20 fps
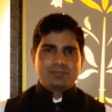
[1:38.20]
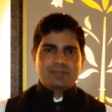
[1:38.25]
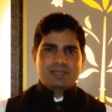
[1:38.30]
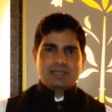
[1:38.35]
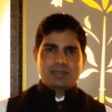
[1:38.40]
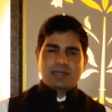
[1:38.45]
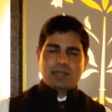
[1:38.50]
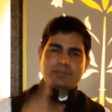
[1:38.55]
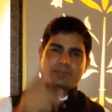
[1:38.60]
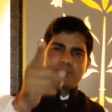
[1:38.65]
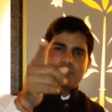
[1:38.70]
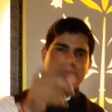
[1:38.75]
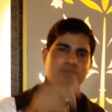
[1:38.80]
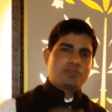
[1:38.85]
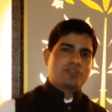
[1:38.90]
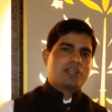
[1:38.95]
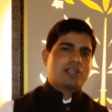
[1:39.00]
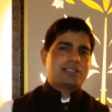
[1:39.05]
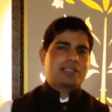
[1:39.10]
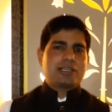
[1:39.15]
अगर आपसे
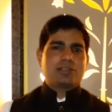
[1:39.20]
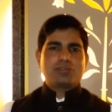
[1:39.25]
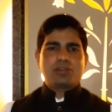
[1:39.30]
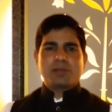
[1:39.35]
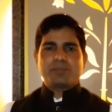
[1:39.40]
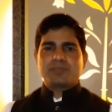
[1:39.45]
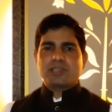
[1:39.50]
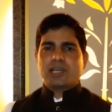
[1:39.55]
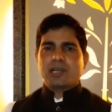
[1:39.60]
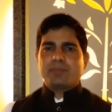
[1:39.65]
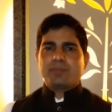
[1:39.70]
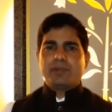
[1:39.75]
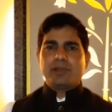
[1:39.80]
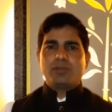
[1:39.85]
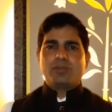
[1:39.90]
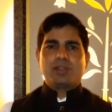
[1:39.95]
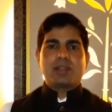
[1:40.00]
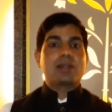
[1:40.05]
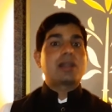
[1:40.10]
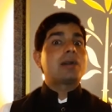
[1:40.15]
पूछा जाए तो आप चार
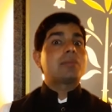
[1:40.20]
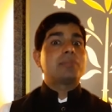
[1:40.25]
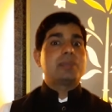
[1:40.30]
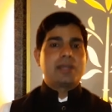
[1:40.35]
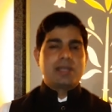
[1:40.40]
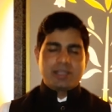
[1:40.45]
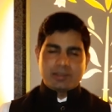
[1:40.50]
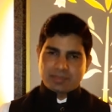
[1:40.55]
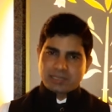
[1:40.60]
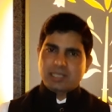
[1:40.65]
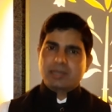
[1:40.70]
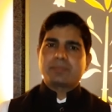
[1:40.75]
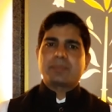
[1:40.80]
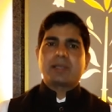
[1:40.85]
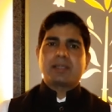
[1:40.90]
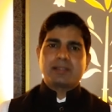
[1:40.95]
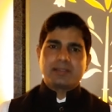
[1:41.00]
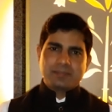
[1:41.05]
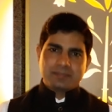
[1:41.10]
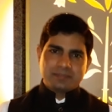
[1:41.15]
पीढ़ियों के नाम भी नहीं बता
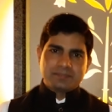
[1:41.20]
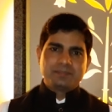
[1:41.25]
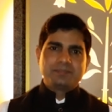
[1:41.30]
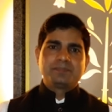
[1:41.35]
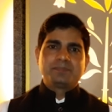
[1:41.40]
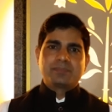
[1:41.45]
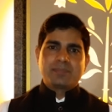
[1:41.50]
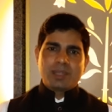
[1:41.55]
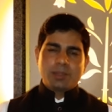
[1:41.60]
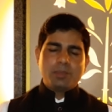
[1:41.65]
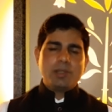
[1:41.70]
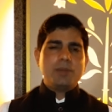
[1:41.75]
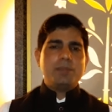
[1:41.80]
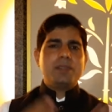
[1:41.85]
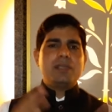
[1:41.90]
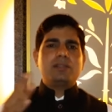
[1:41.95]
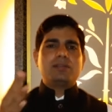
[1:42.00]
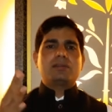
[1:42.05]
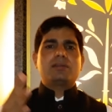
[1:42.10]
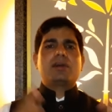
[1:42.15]
पाएंगे फिर
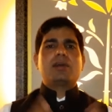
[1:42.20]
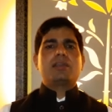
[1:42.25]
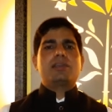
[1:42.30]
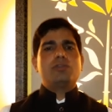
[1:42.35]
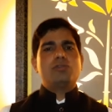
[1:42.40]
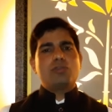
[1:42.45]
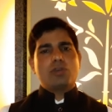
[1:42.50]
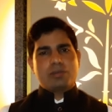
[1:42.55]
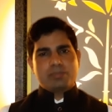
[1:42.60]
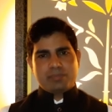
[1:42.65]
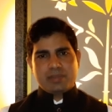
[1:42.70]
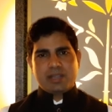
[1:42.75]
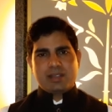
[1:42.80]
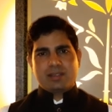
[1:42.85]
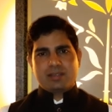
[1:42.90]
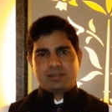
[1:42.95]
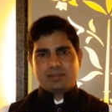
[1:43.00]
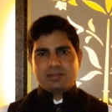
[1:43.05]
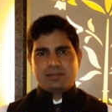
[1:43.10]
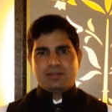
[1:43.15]
भी इतना ईगो हमें
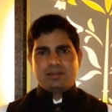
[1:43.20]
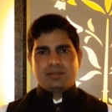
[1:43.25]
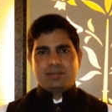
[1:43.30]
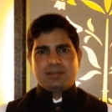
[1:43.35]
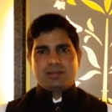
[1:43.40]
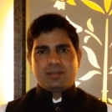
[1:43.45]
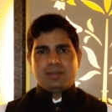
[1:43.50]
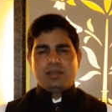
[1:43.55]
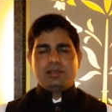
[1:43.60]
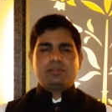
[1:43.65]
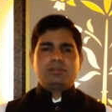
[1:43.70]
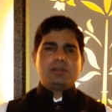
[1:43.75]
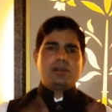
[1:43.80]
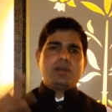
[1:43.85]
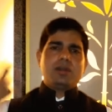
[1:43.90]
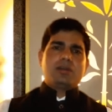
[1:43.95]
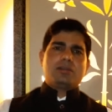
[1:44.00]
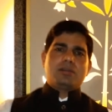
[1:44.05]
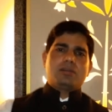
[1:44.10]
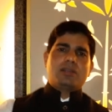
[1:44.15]
है
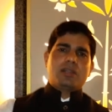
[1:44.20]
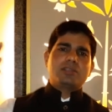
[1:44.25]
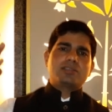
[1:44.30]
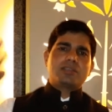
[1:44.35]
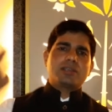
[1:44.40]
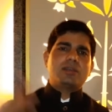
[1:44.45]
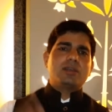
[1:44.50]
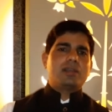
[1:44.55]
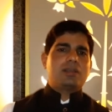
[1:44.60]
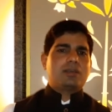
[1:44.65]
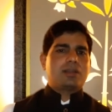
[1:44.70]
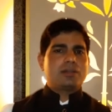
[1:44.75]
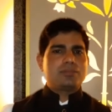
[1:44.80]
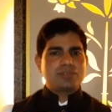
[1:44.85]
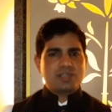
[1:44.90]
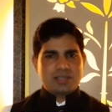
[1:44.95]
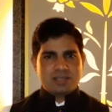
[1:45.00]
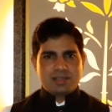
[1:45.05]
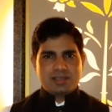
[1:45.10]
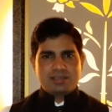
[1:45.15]
इतना टेंशन लेकर हम
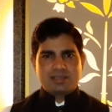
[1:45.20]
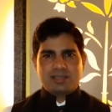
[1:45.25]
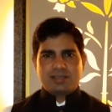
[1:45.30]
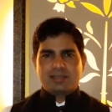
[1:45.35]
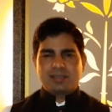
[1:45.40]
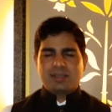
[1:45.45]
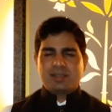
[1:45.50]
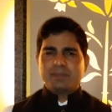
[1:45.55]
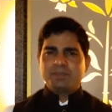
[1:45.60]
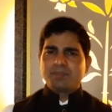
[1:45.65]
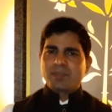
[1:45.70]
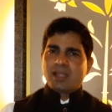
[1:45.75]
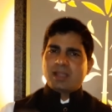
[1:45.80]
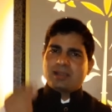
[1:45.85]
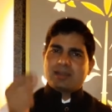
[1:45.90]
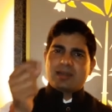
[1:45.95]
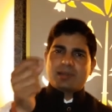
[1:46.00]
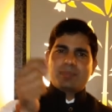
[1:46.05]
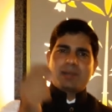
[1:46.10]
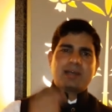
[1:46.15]
जिंदगी जीते हैं
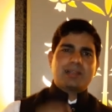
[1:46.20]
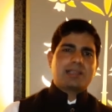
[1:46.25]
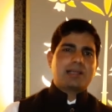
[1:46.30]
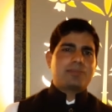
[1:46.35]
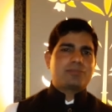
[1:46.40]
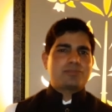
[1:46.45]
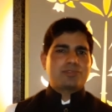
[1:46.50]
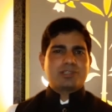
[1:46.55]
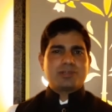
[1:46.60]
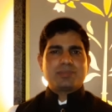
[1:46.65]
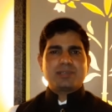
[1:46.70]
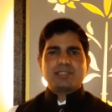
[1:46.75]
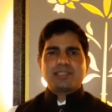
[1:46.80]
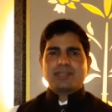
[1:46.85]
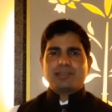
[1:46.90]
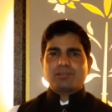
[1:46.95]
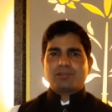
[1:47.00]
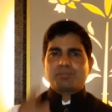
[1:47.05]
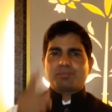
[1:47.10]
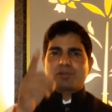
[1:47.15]
अगर ये बात आपको समझ
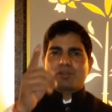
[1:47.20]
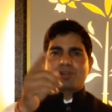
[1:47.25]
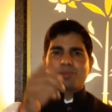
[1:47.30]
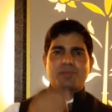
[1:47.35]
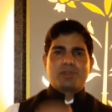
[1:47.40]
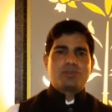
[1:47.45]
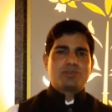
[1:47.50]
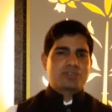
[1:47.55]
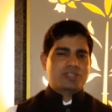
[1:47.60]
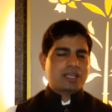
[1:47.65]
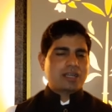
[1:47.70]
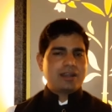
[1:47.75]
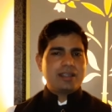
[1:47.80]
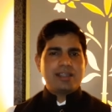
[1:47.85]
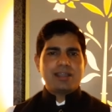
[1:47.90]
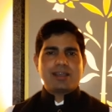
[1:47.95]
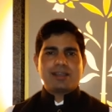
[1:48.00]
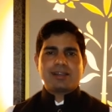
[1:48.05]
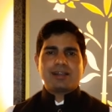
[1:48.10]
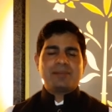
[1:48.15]
जाए तो आपको कभी गुस्सा नहीं
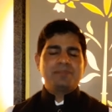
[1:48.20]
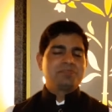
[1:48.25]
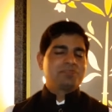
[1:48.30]
आएगा